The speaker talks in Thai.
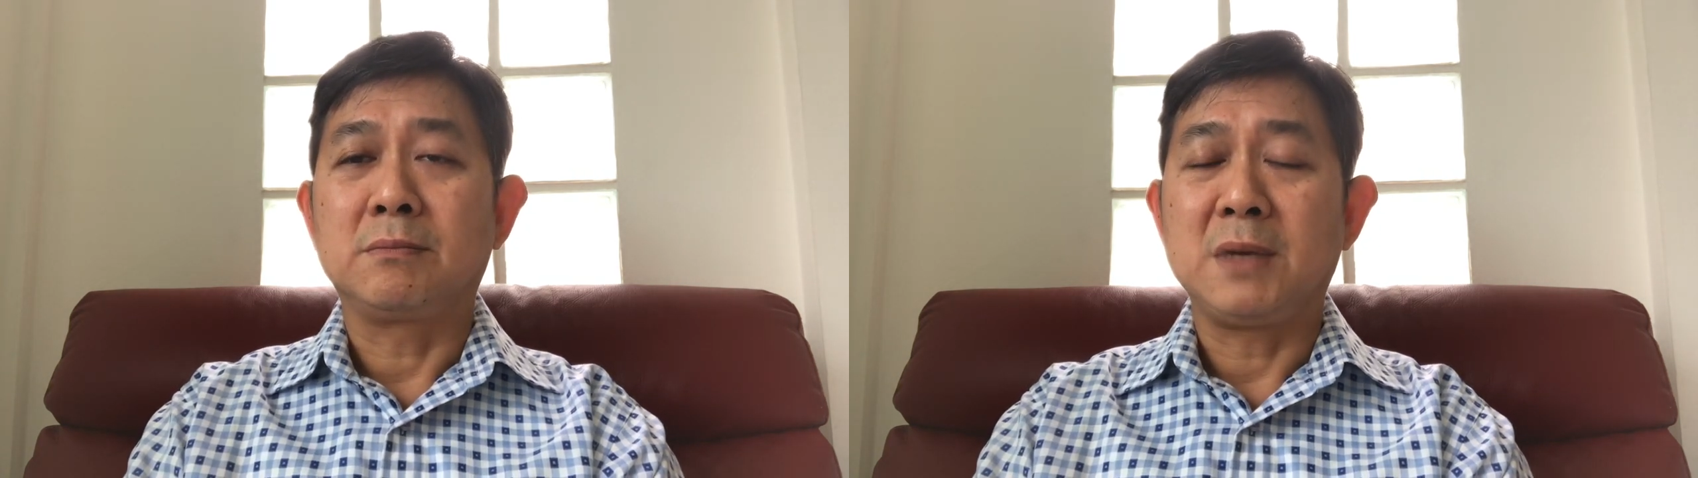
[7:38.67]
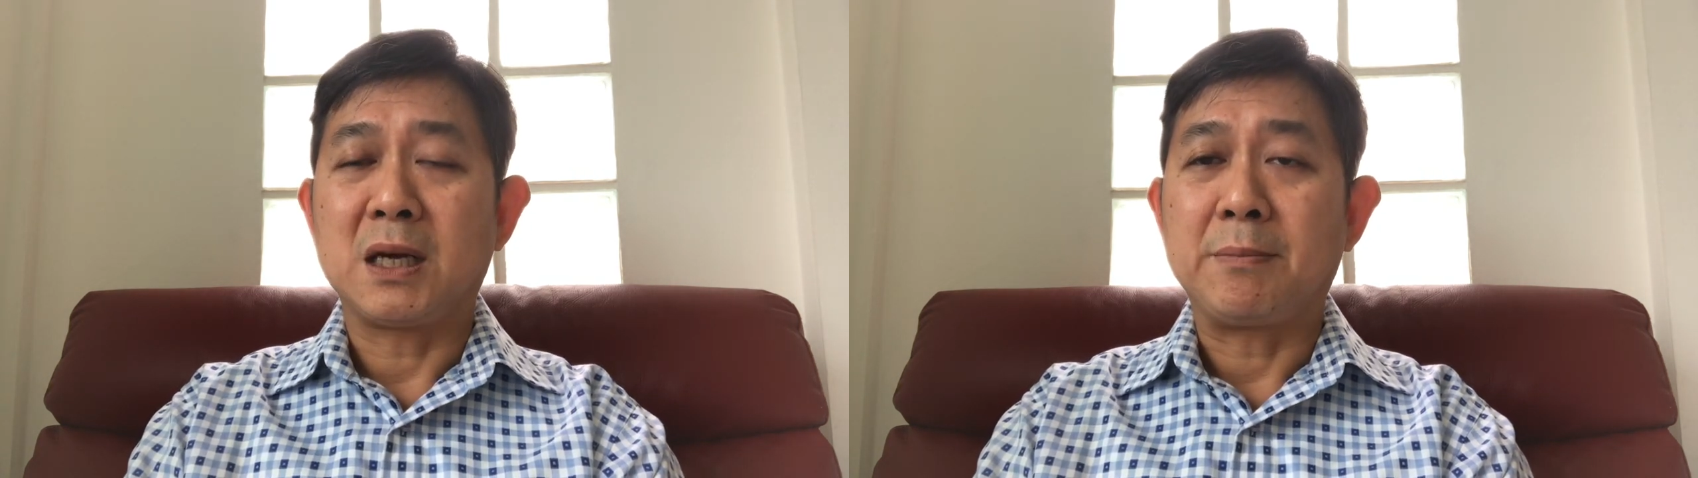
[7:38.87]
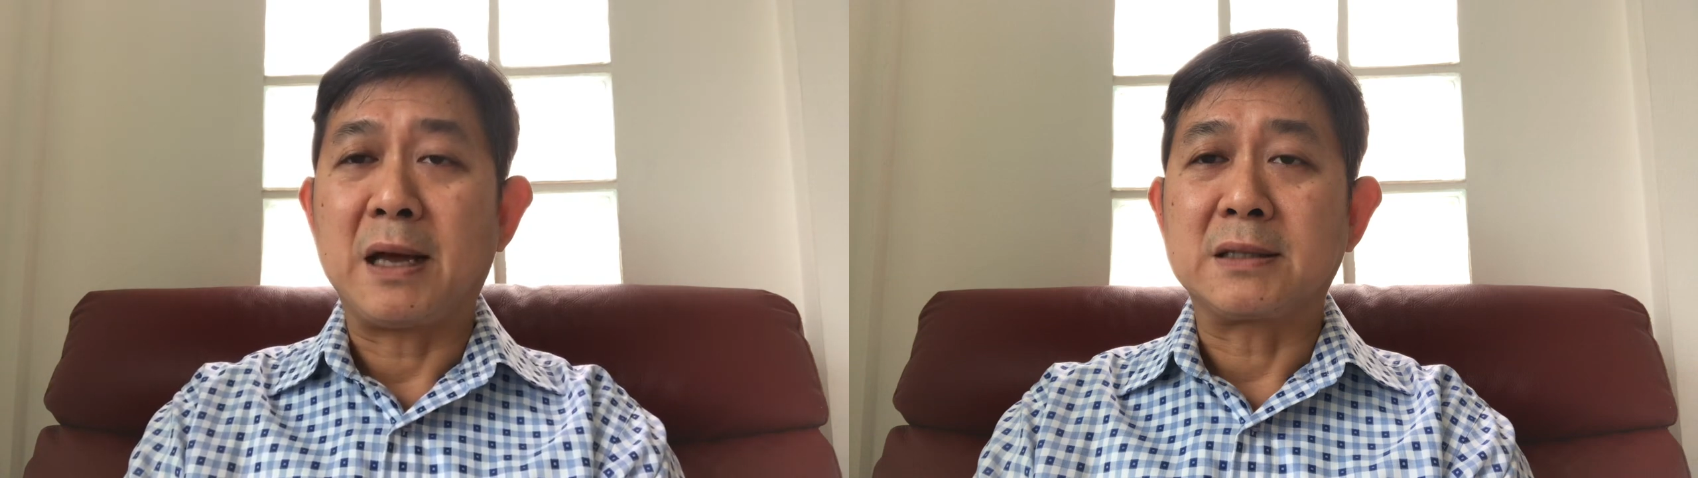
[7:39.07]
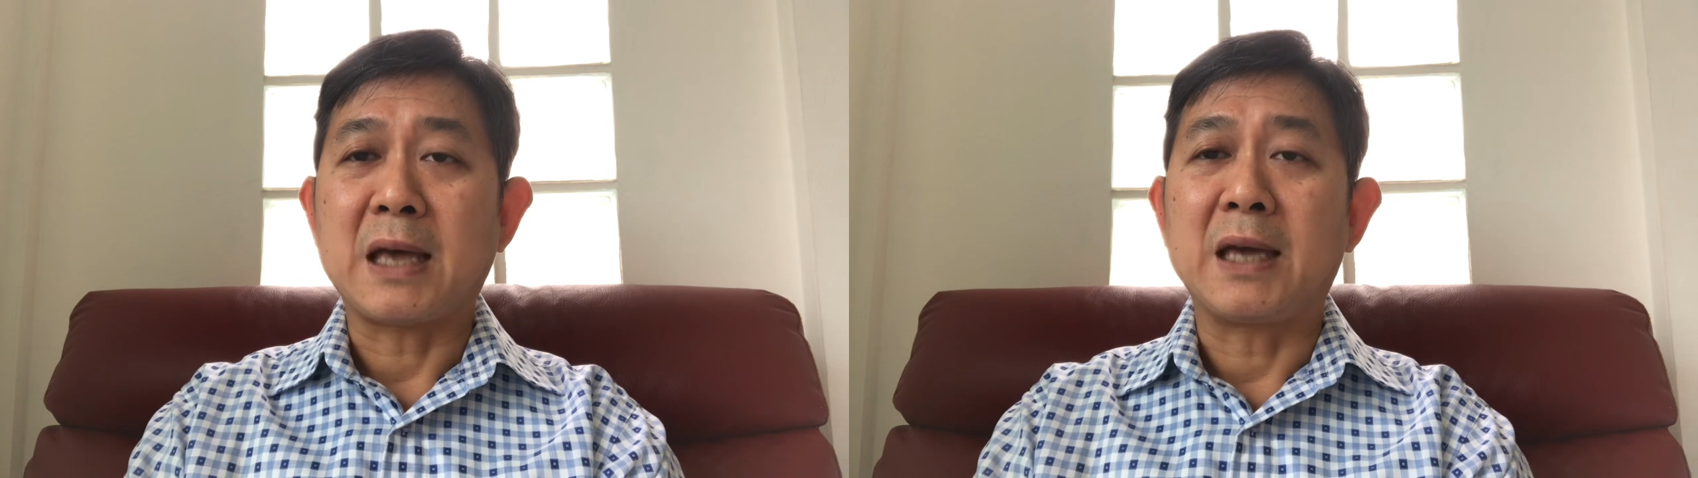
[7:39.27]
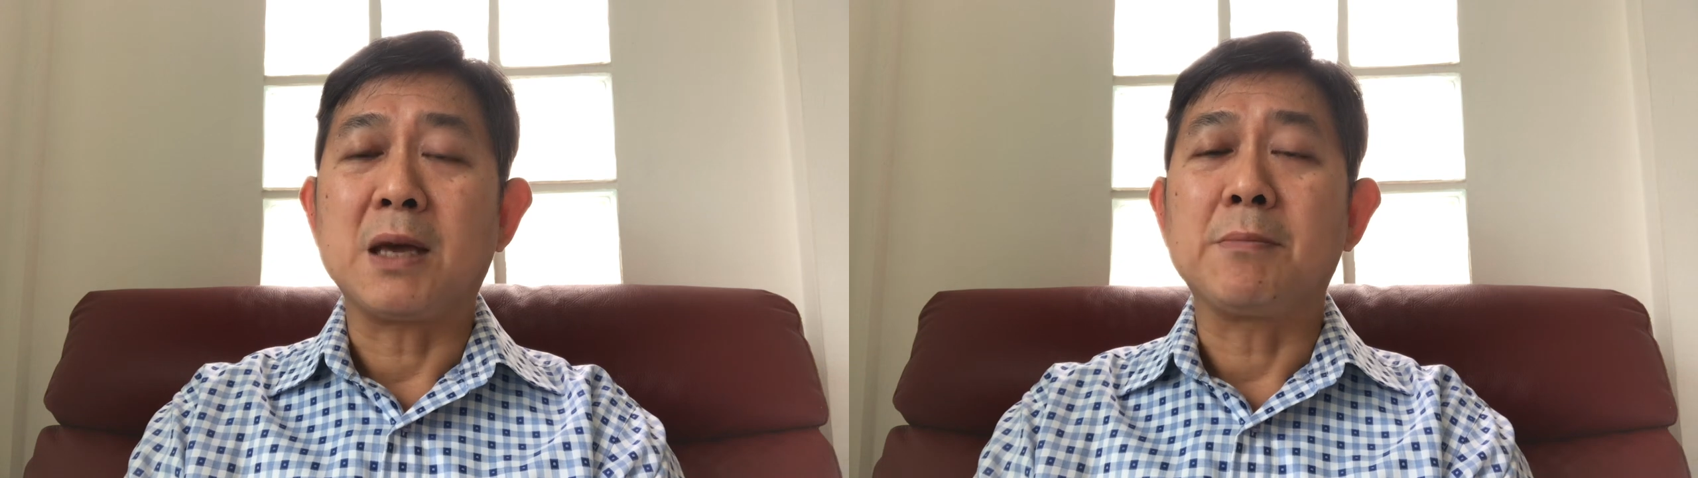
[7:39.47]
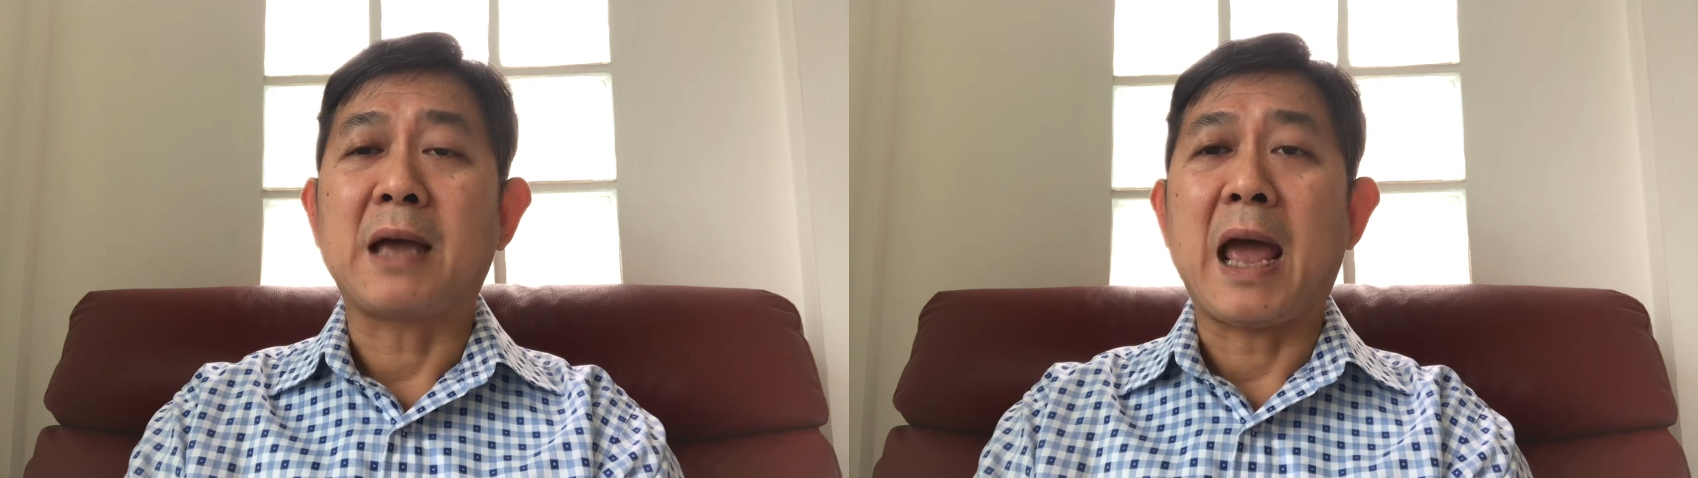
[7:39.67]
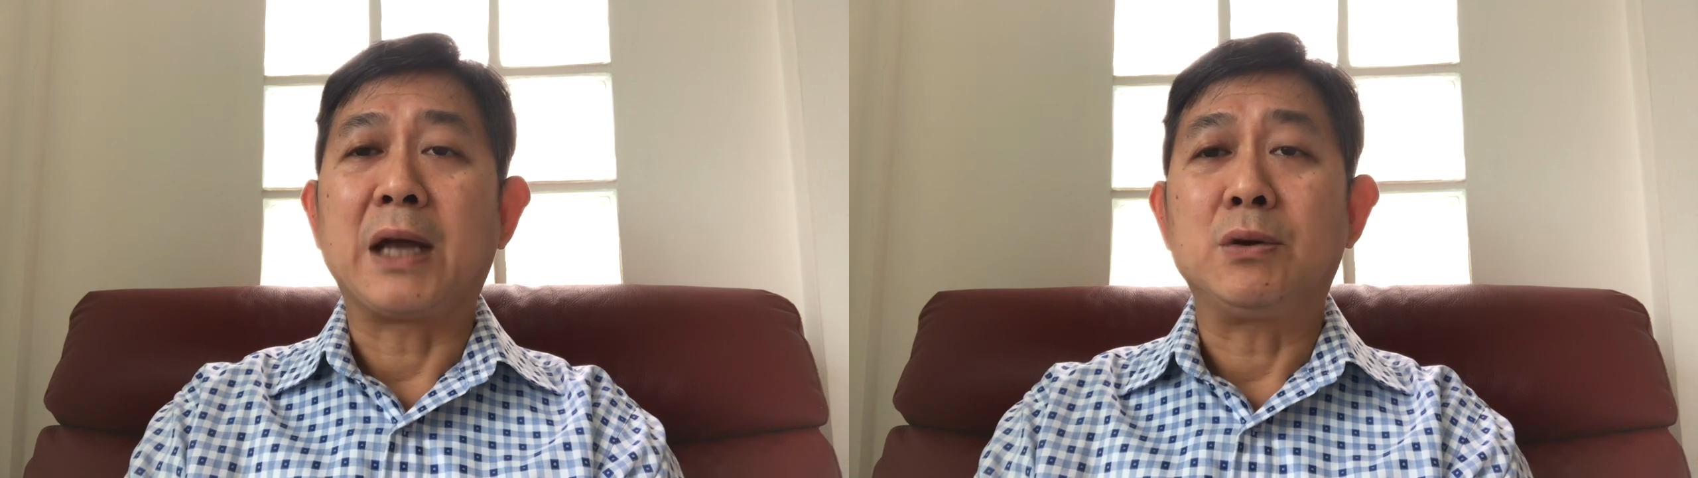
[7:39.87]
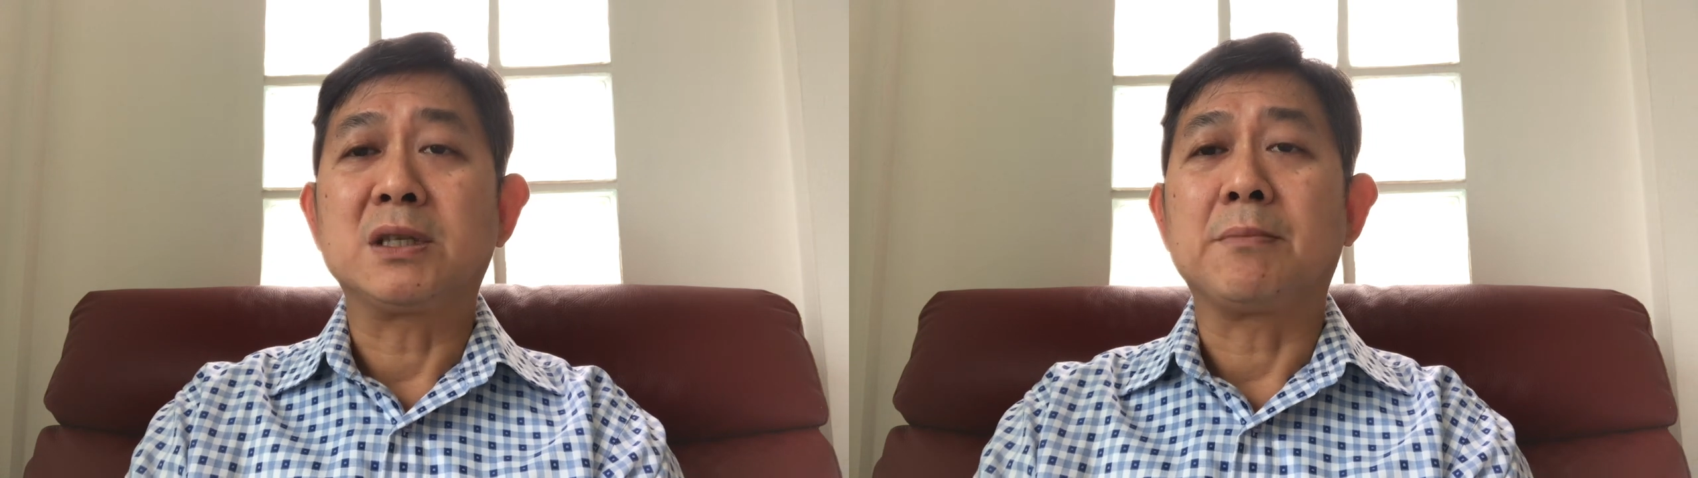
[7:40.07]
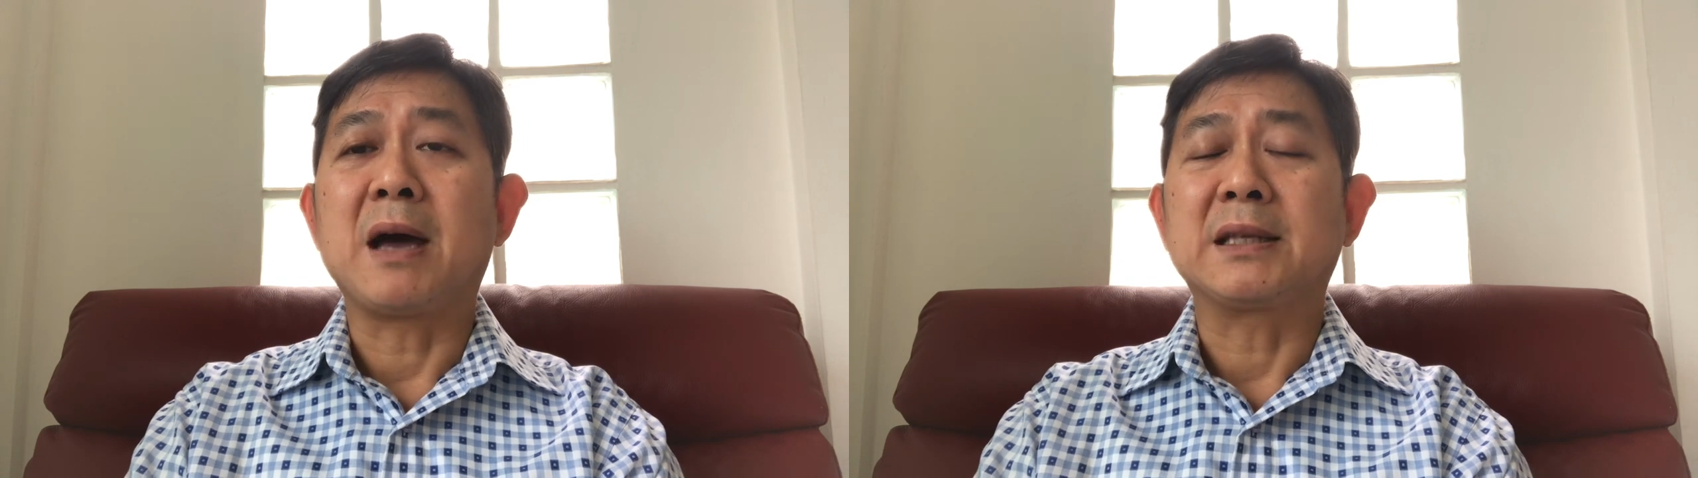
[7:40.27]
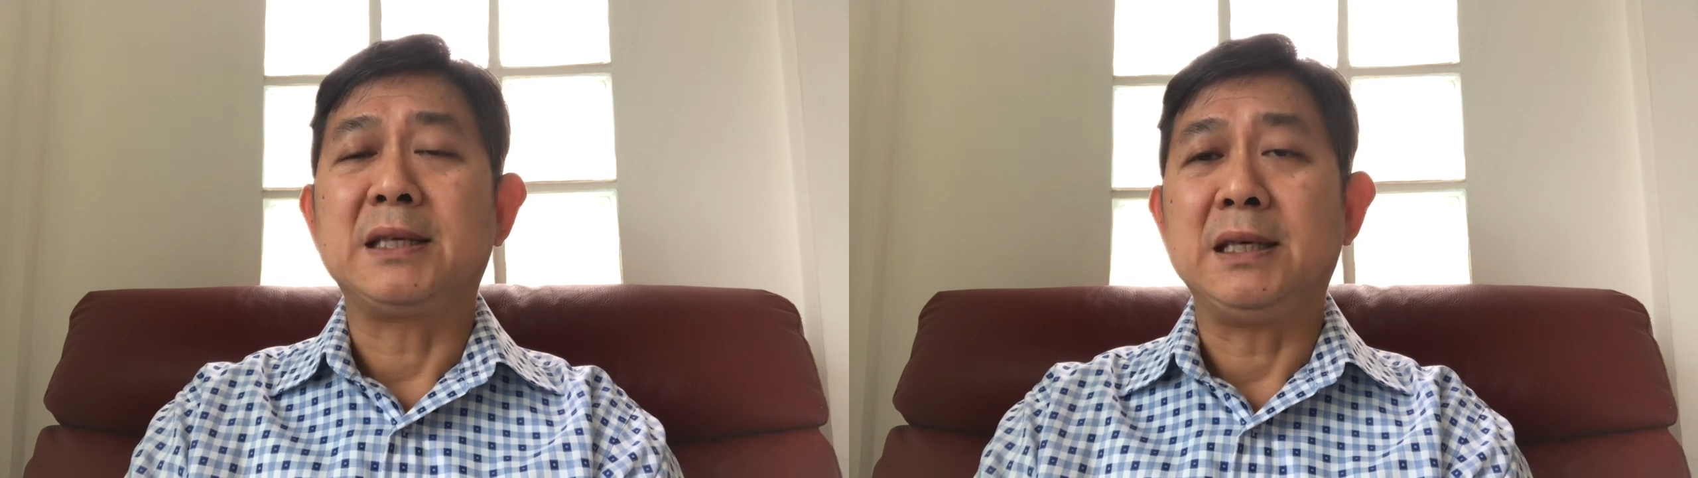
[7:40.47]
มีกำลังใจเข้มแข็งด้วยสมา
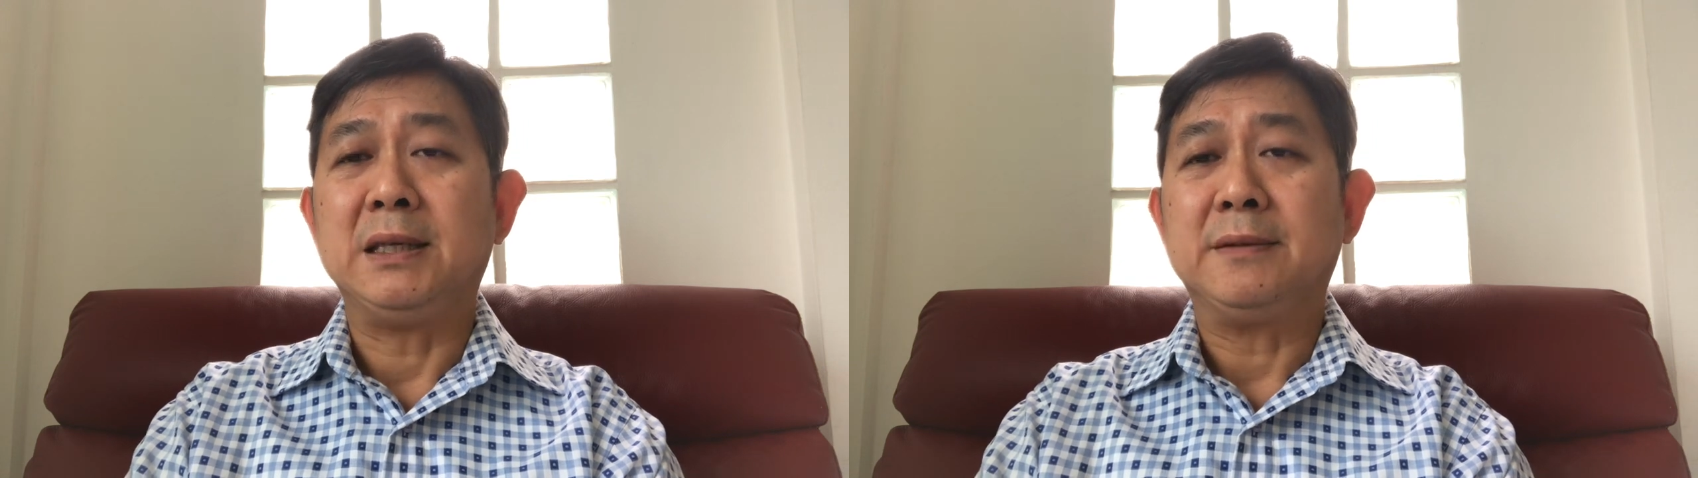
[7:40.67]
ธิ